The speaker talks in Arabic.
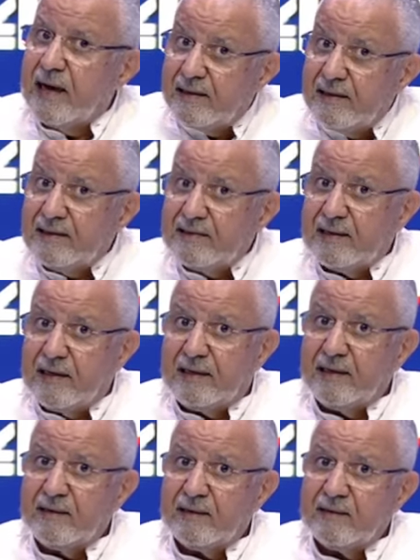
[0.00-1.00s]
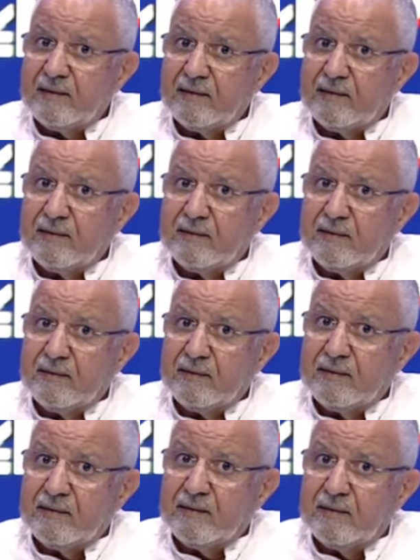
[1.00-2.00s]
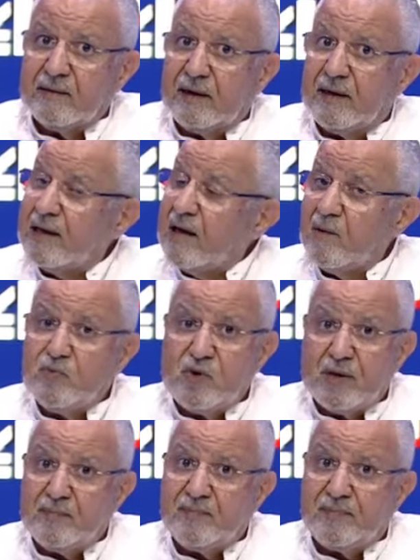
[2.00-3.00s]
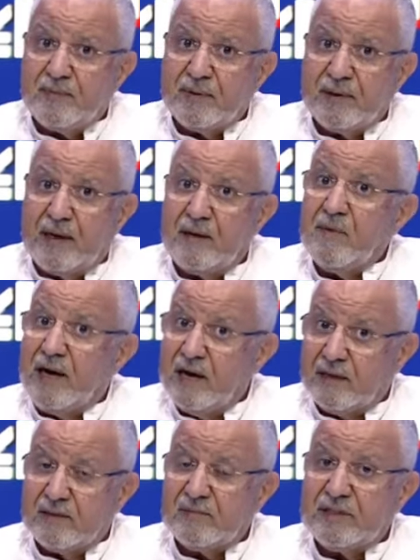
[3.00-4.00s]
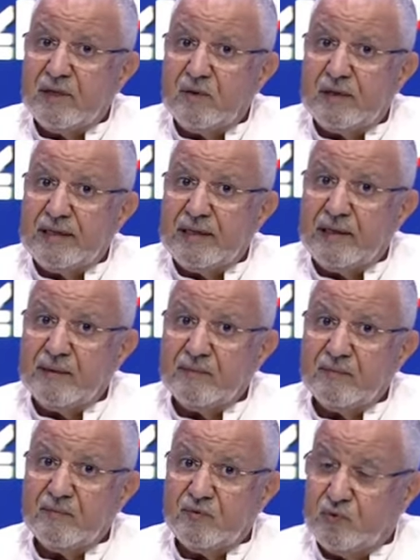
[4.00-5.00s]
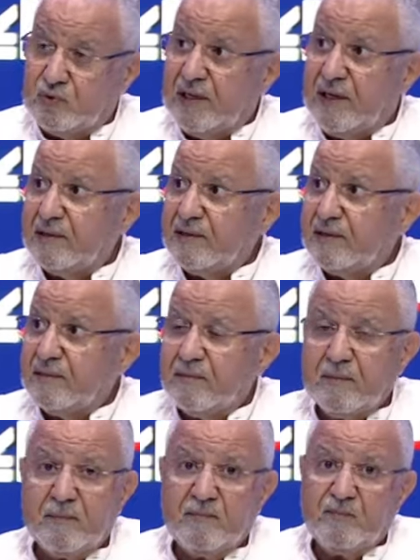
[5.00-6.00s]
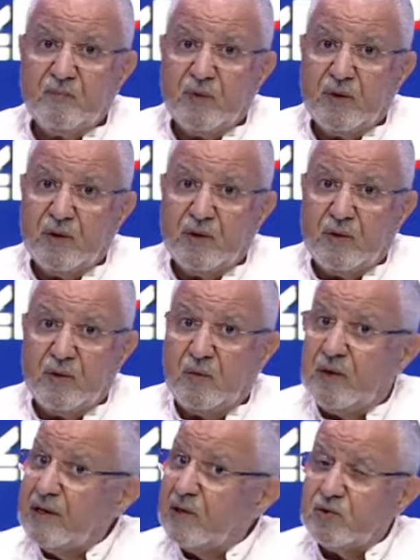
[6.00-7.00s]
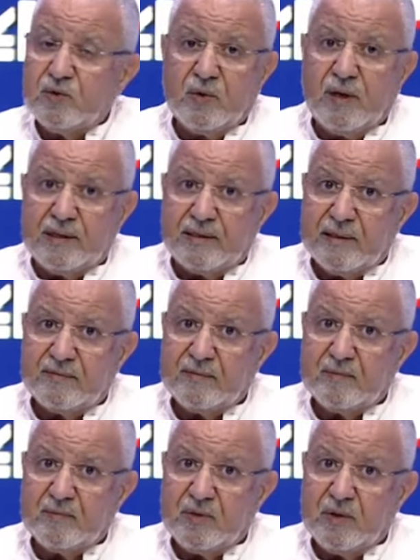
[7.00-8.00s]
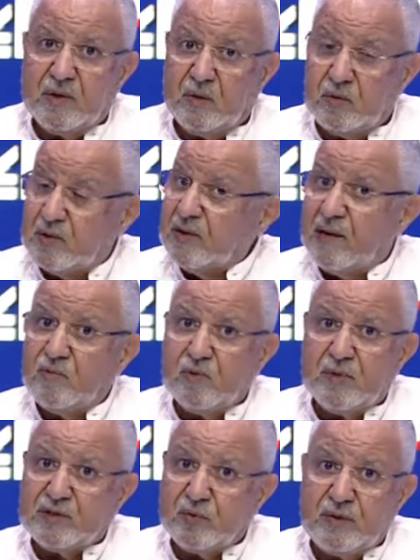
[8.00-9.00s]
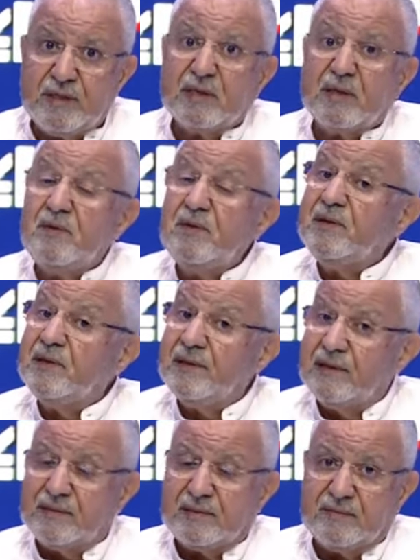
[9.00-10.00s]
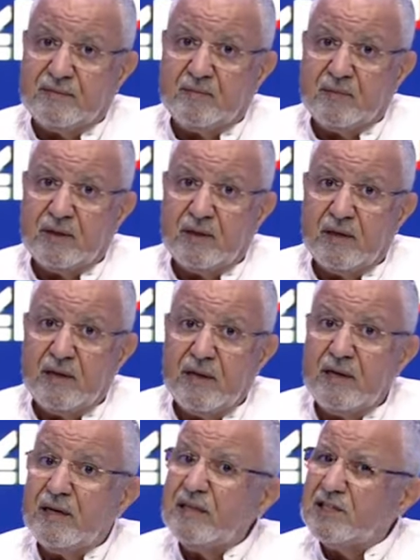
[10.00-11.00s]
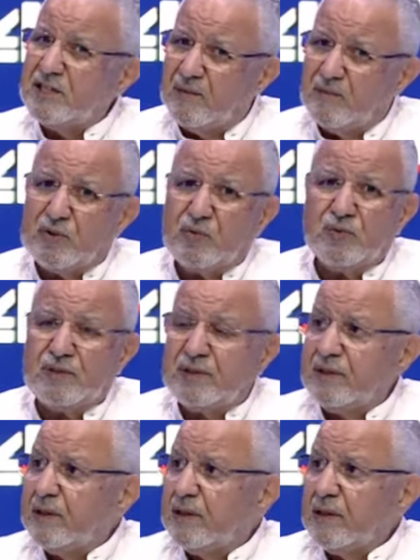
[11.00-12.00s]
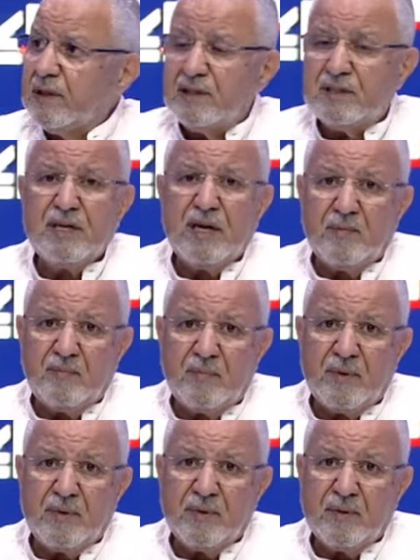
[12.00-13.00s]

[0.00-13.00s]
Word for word: هذه رسالة أبواب المحاكم الدولية فتحت ولا رجوع عنها فهمت وتتحملوا مسؤولية كبيرة ياسر فهمت لأن الشعب التونسي شعب